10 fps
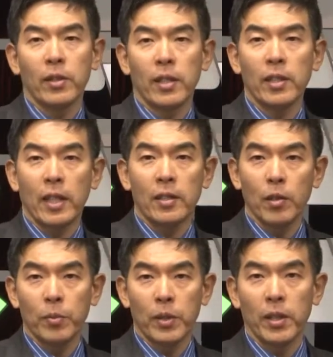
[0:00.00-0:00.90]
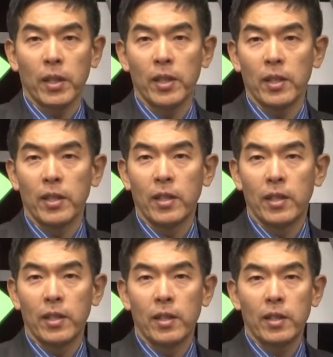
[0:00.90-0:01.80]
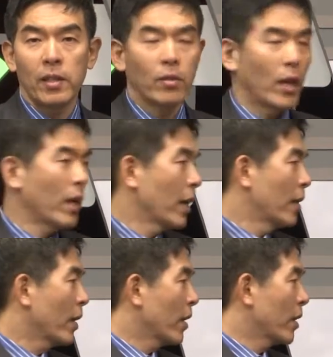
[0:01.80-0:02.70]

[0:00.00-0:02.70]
자기 자신이 없으니까. 그래서 아예 안 되겠다.